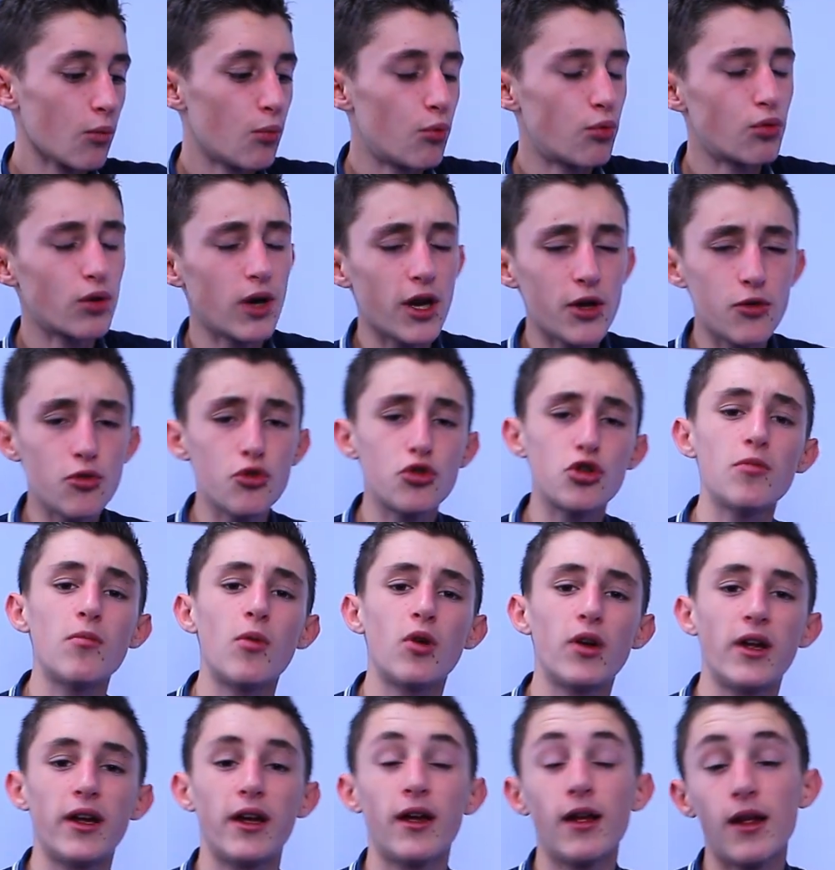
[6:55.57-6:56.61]
Pour la YouTube
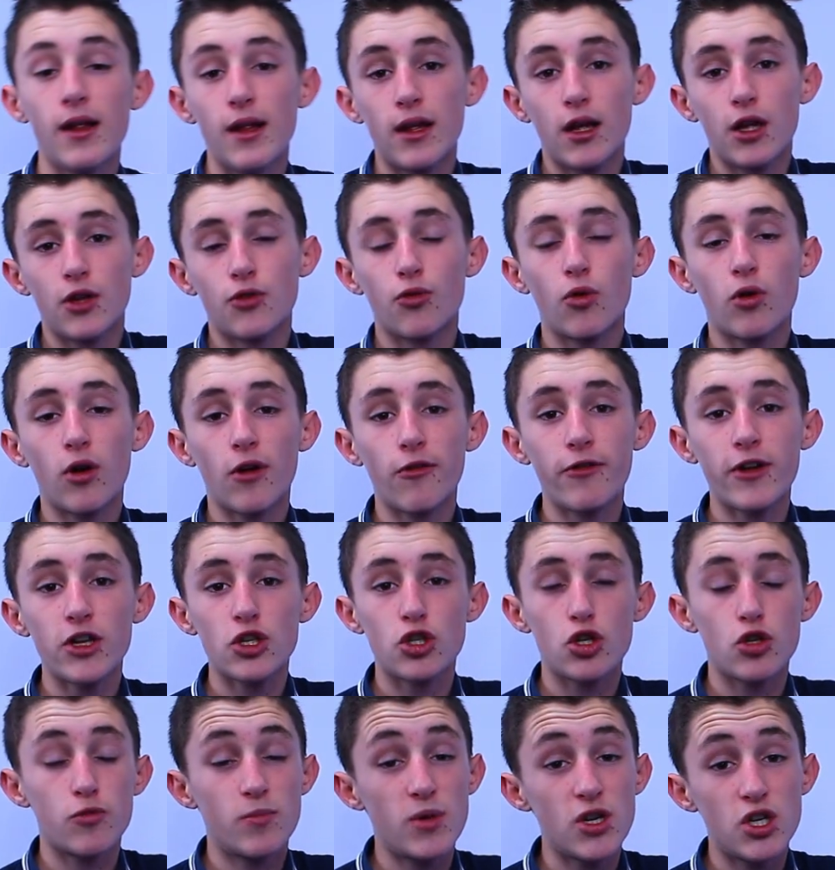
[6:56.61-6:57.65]
monnaie. Donc en
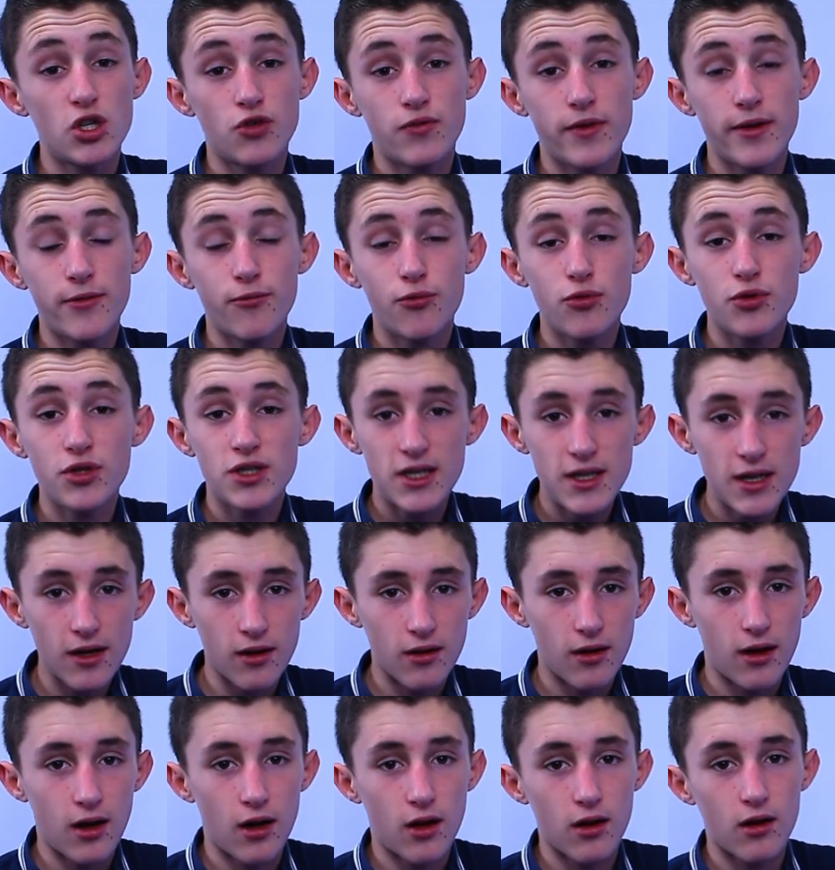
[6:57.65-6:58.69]
fait, eh je vais vous
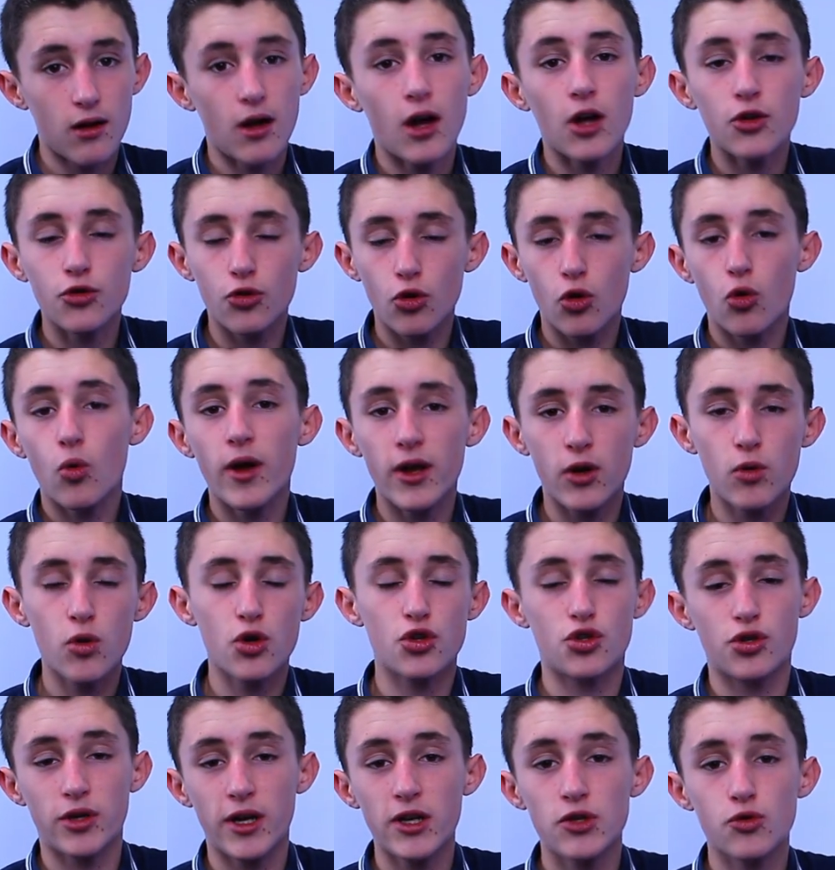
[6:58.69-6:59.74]
dire entre quoi et
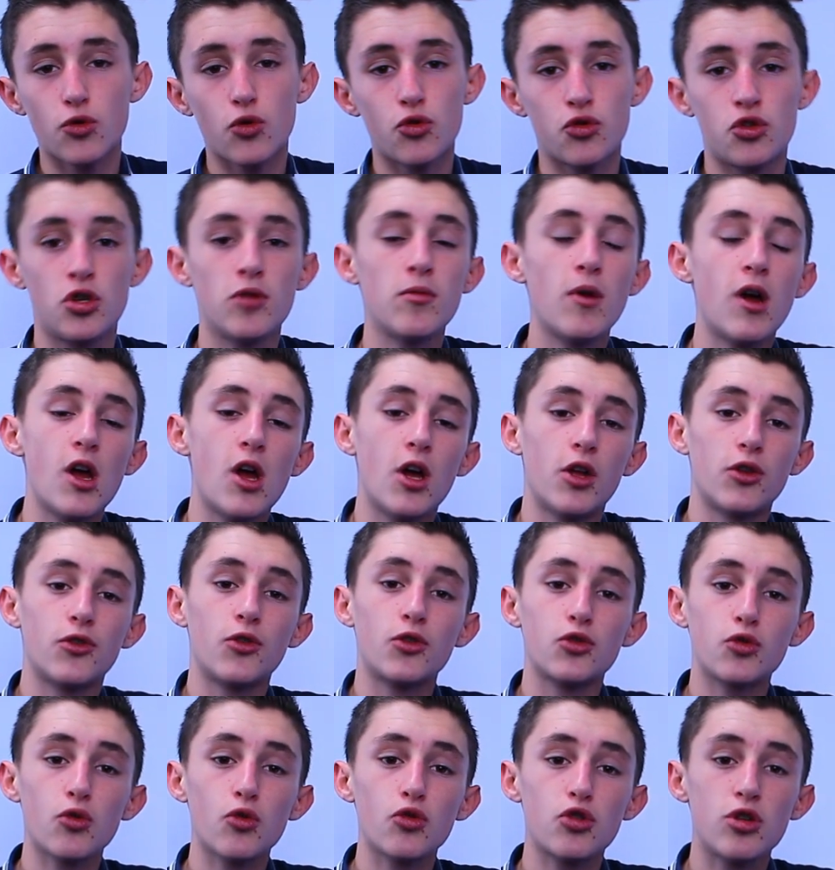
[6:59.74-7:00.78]
quoi je gagne sur YouTube.
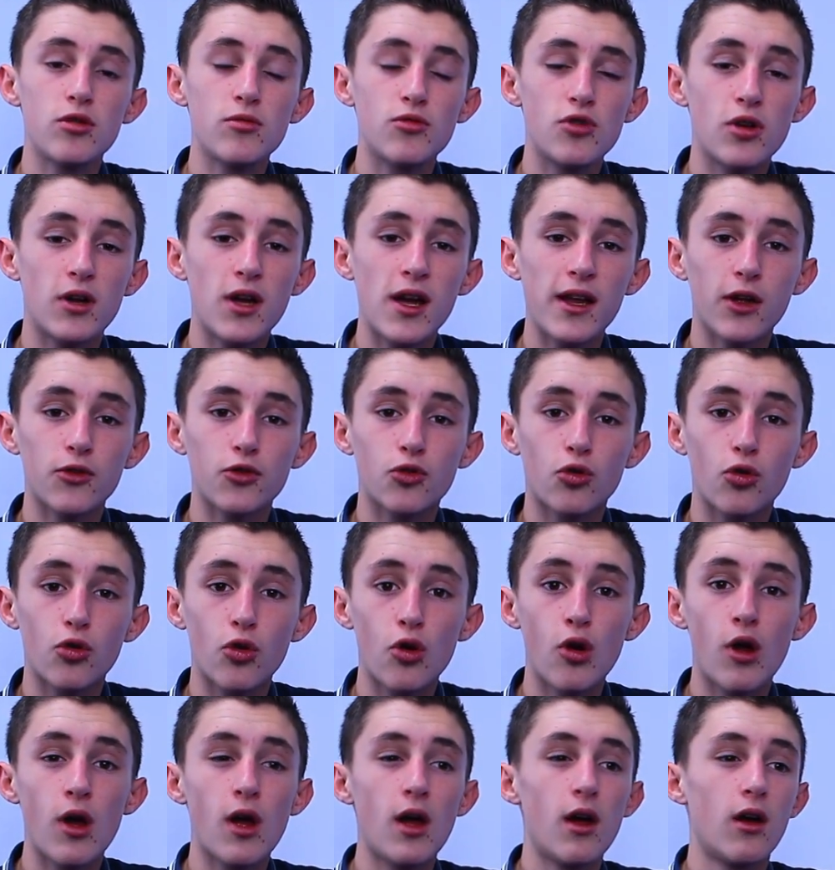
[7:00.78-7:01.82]
Donc sur YouTube, je gagne
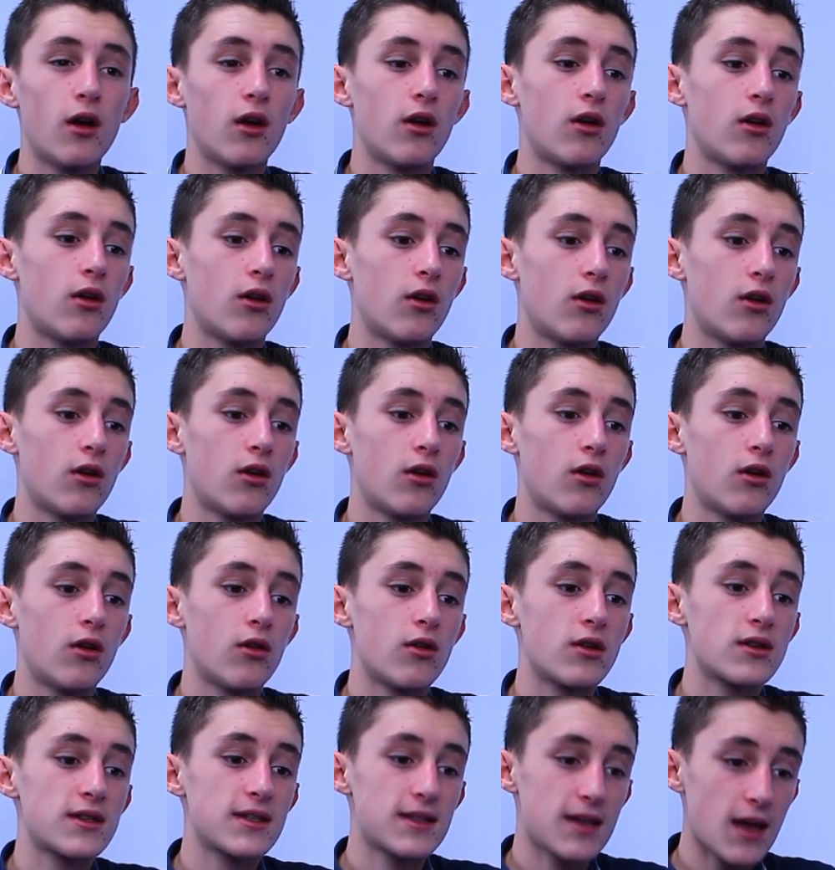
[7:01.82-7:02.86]
entre
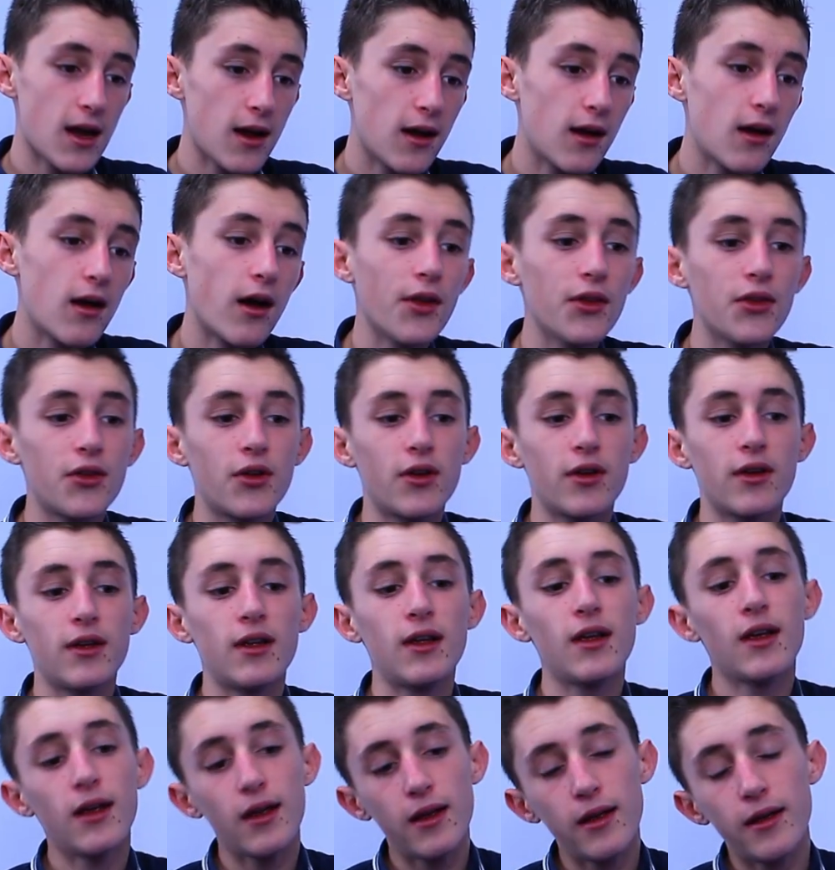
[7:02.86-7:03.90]
50 euh,
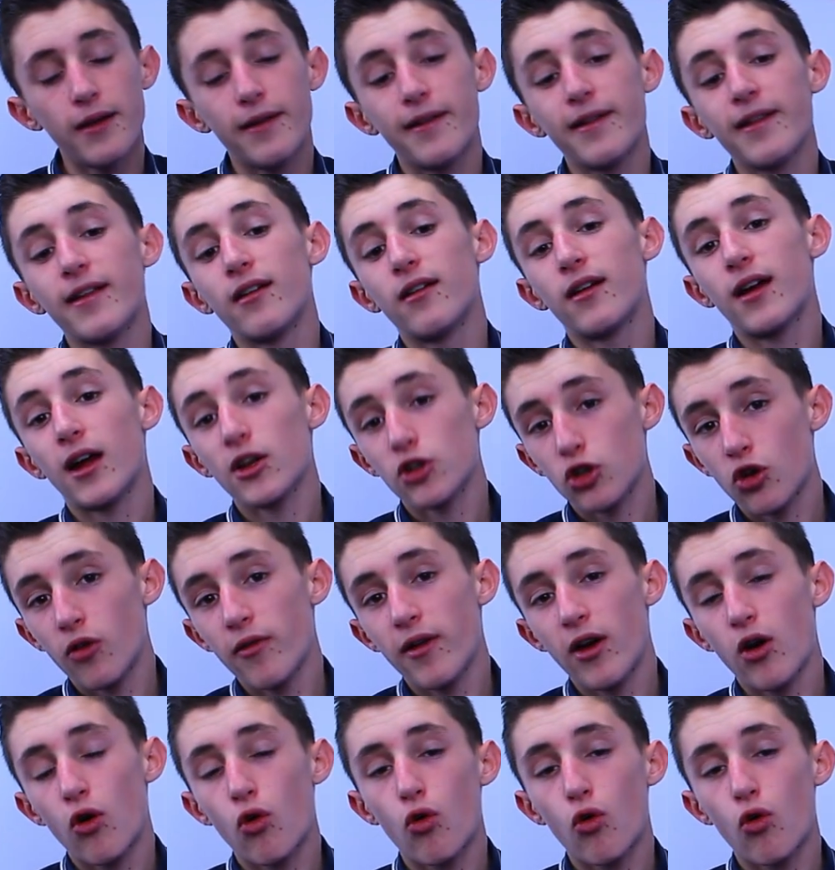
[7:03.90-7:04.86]
et 80